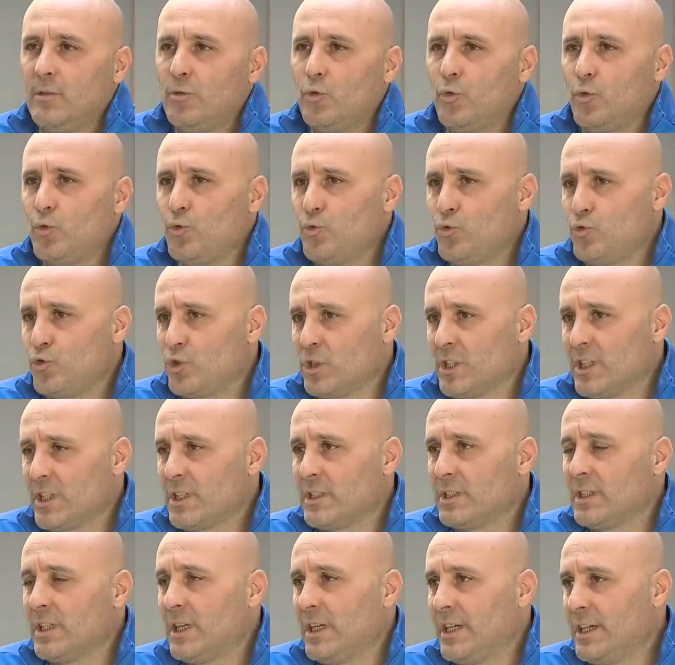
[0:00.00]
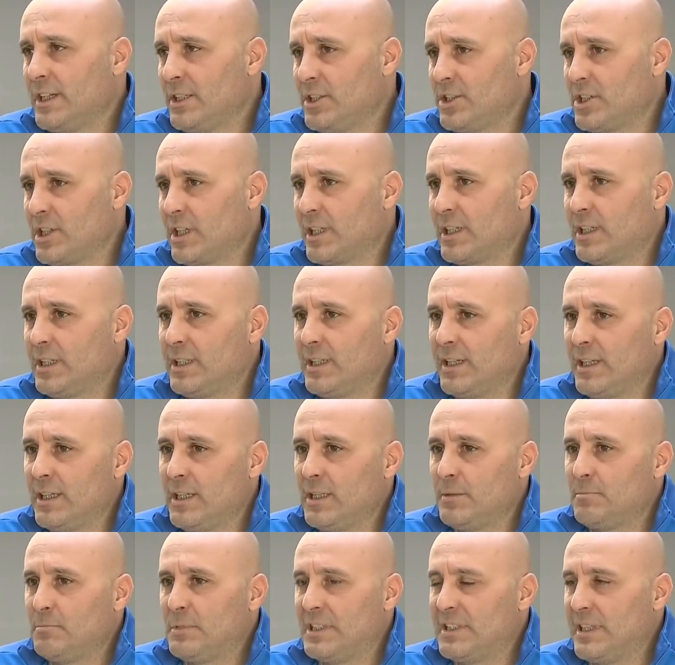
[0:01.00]
oyuncuların da aynı şekilde
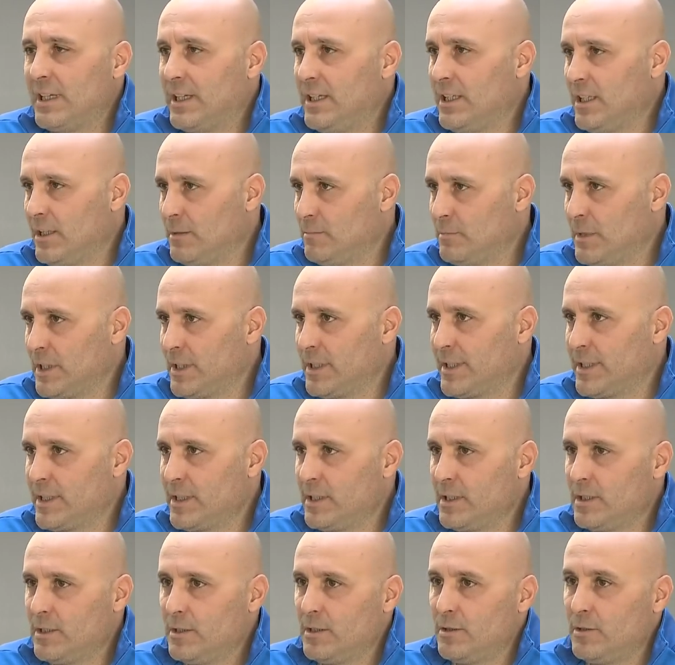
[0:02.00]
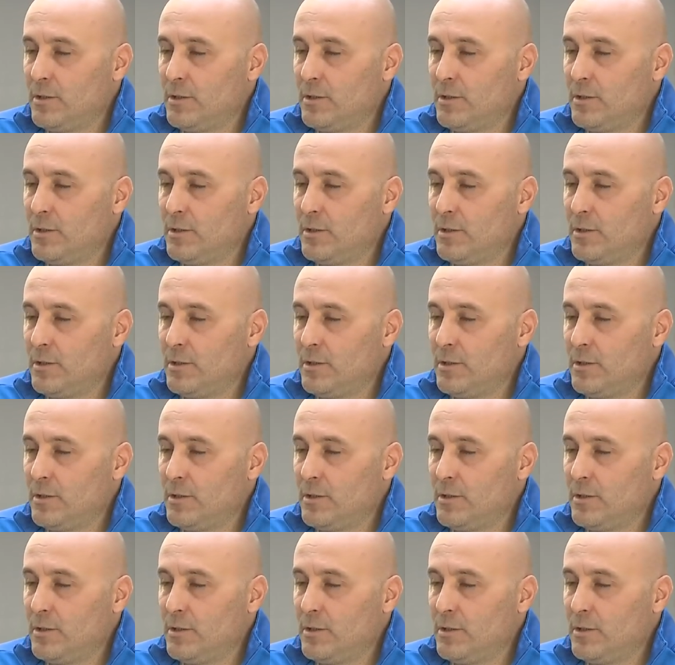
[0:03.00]
bize inanmaları,